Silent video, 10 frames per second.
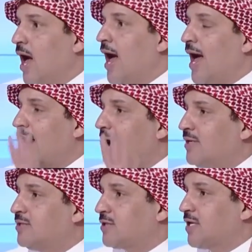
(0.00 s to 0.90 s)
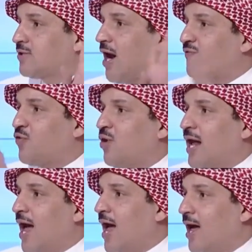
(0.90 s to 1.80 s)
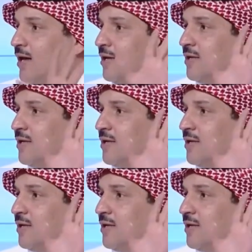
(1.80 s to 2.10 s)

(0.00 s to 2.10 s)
على عدة أطراف كلها